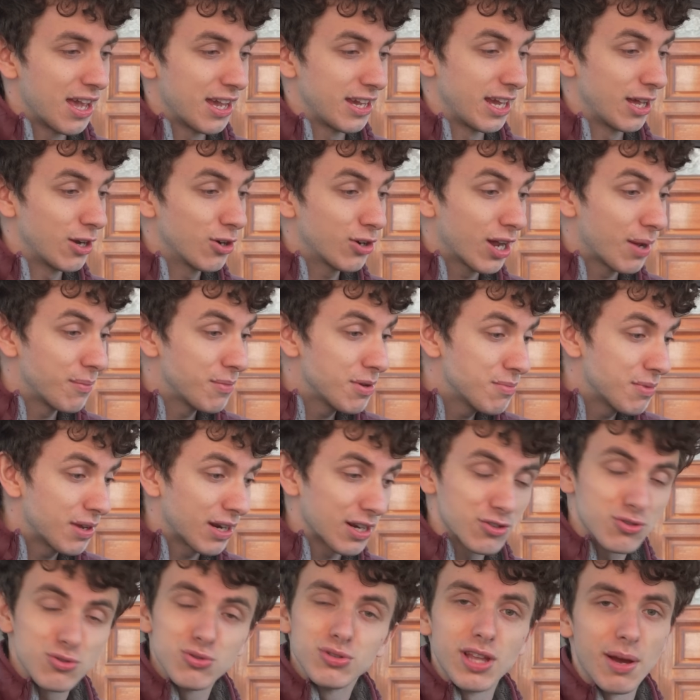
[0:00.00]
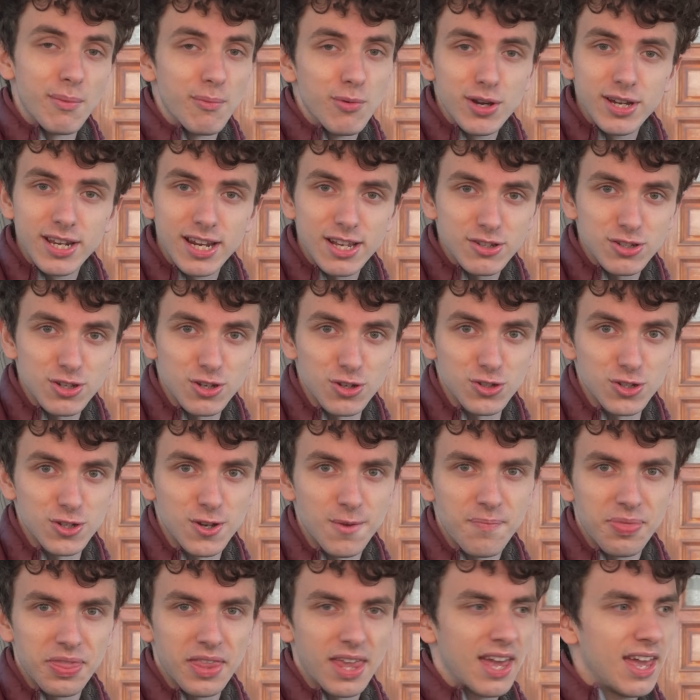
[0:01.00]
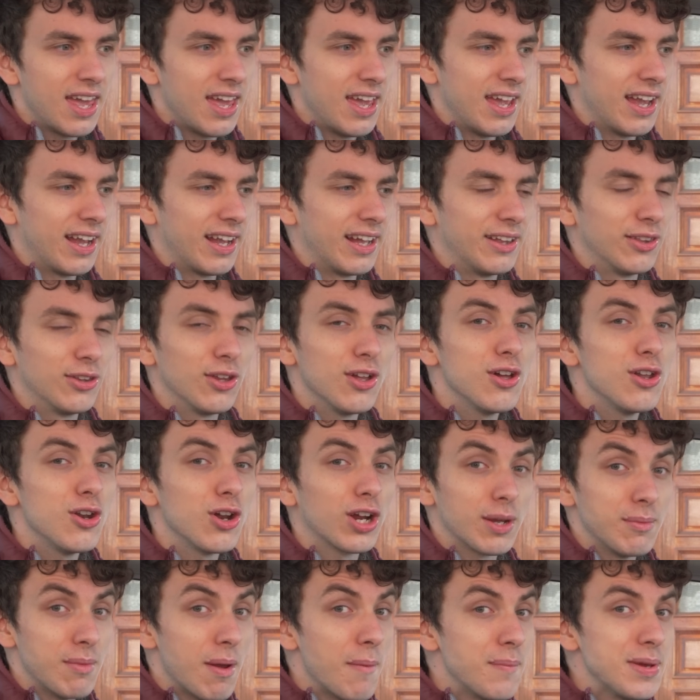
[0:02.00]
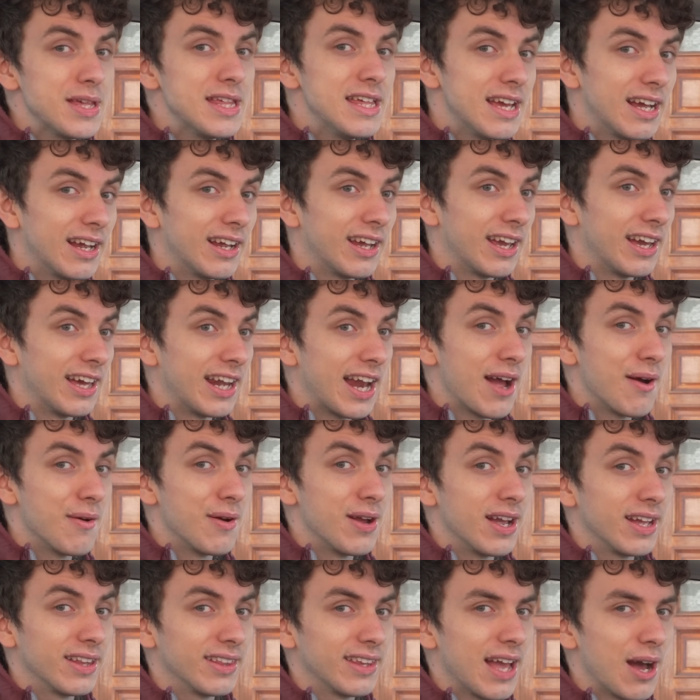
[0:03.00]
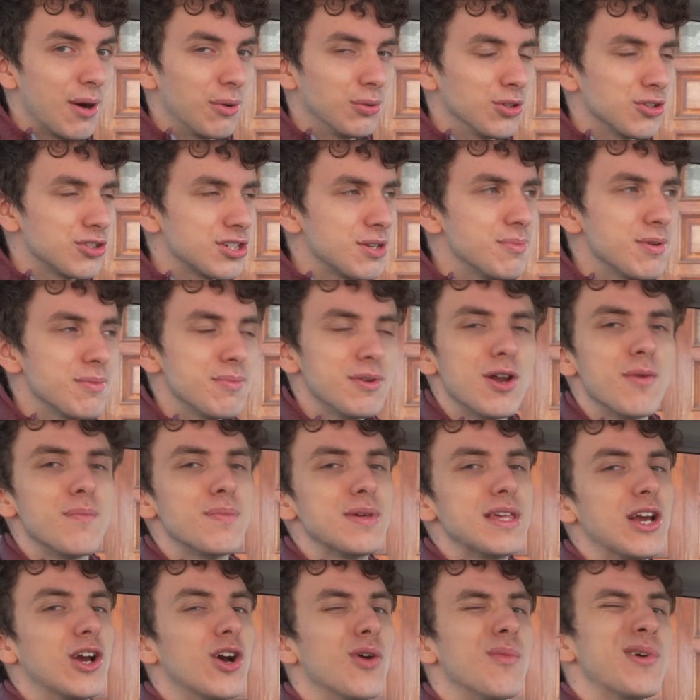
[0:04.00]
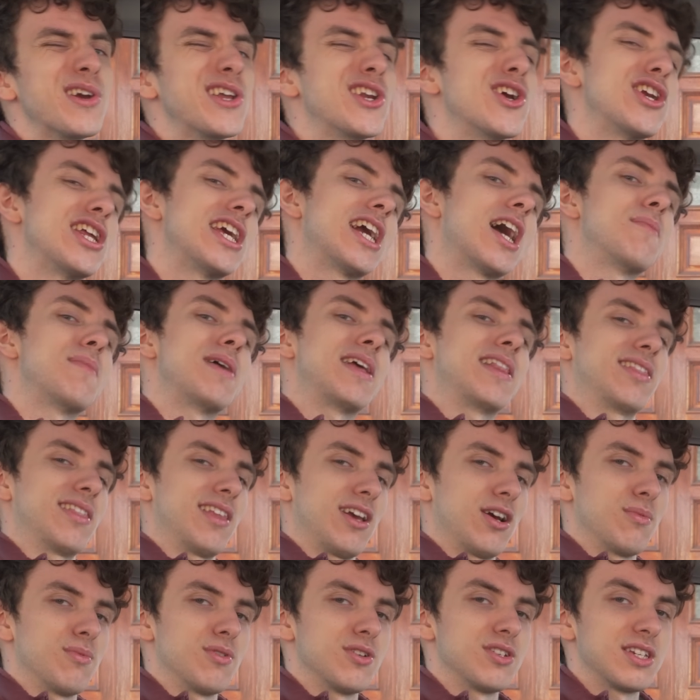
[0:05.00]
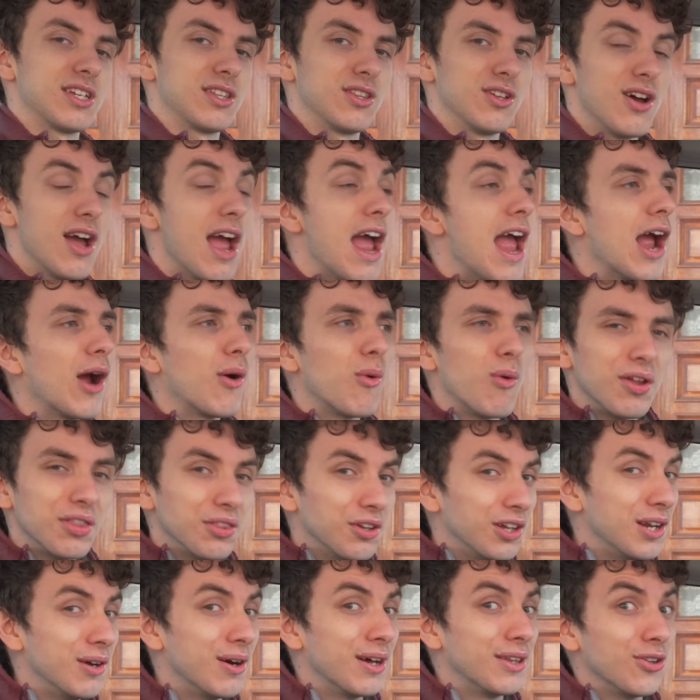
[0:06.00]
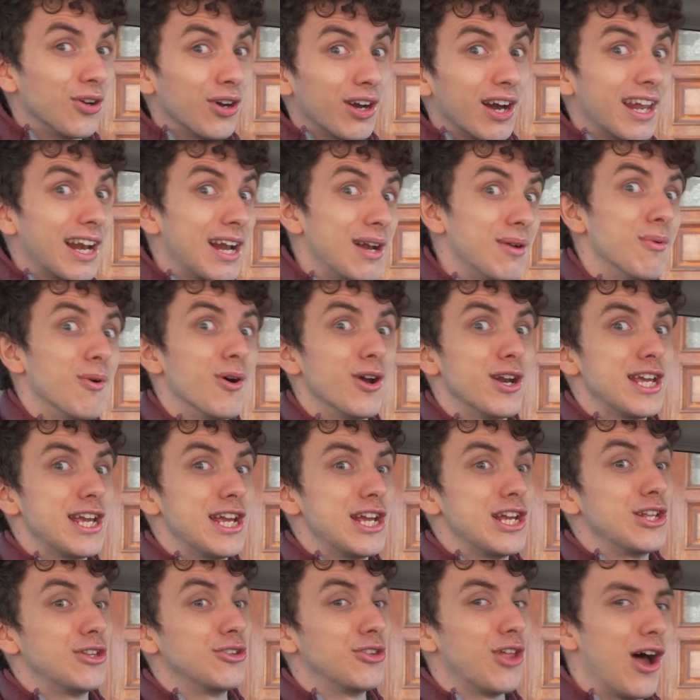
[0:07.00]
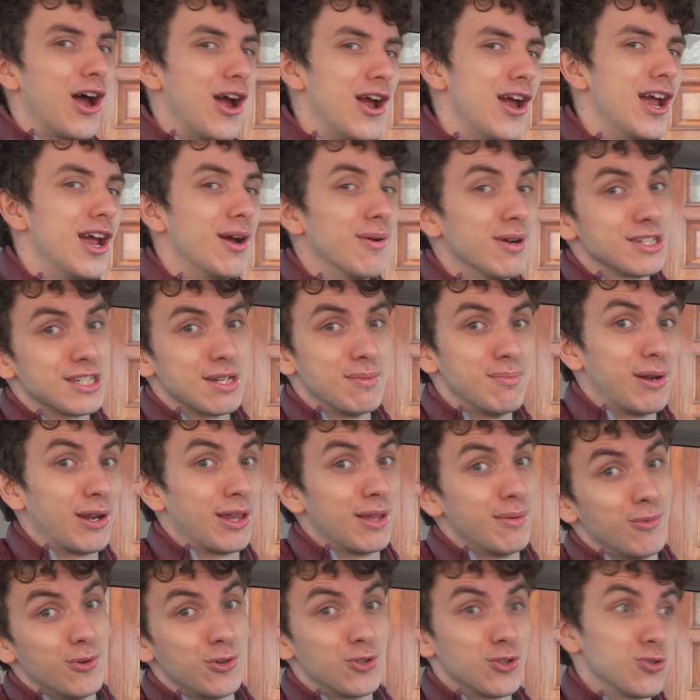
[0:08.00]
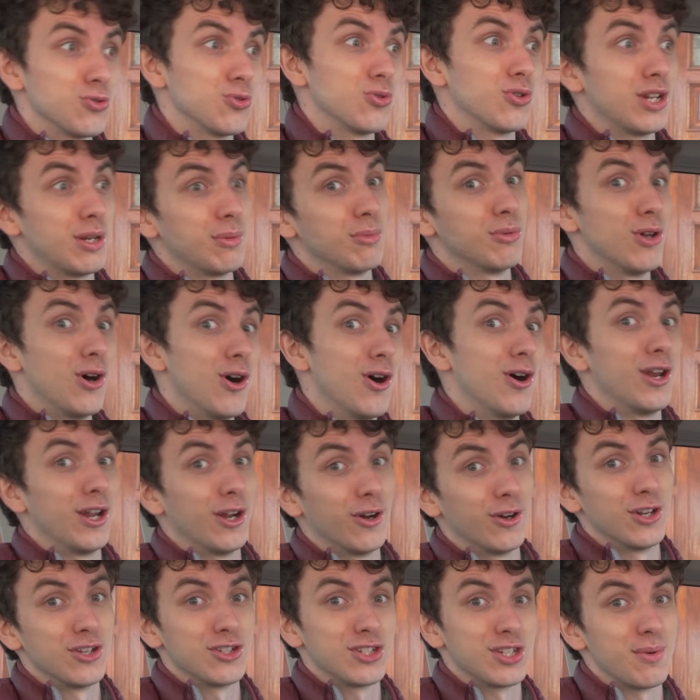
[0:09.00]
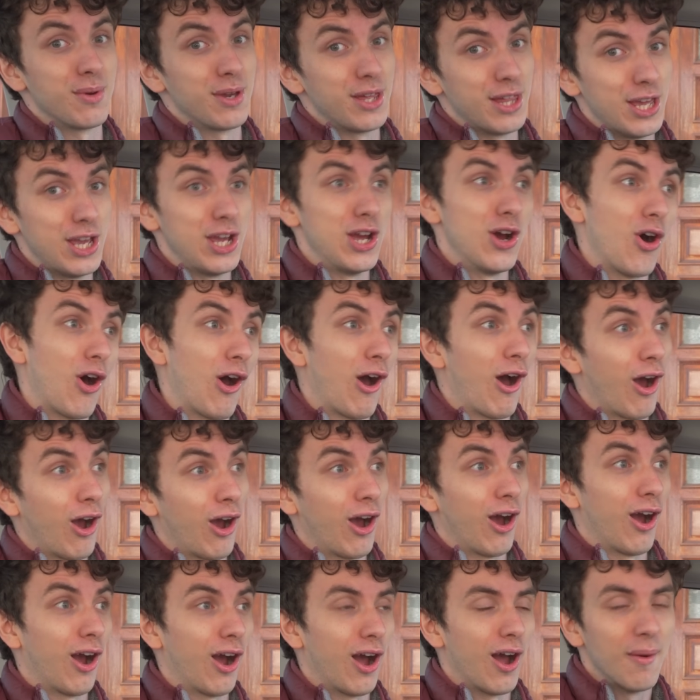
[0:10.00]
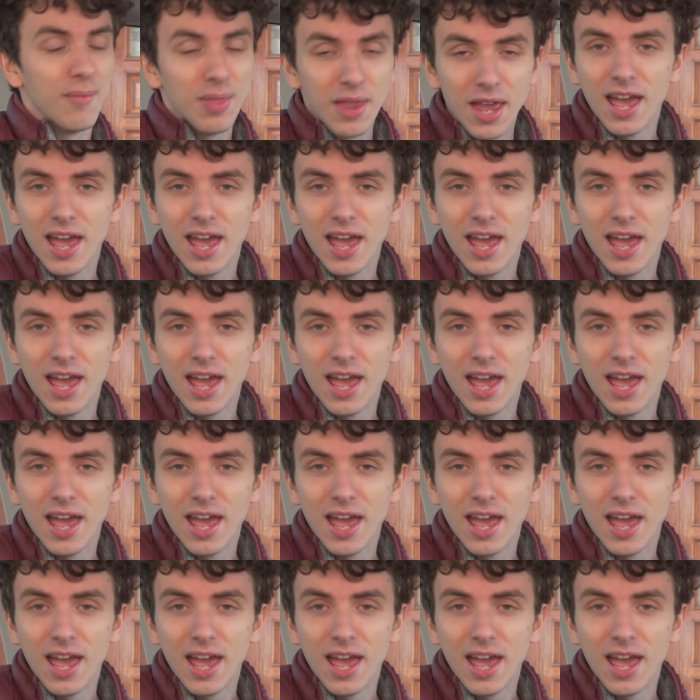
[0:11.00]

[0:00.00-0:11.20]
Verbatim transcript: Y algo que a mí me resulta muy gracioso es que todos los que me piden que grabe este auto siempre me lo piden como irónicamente, como diciendo, eh, ¿cuándo le va a tocar al Borita? Eh, vas a perder muchos suscriptores con ese video, jajaja.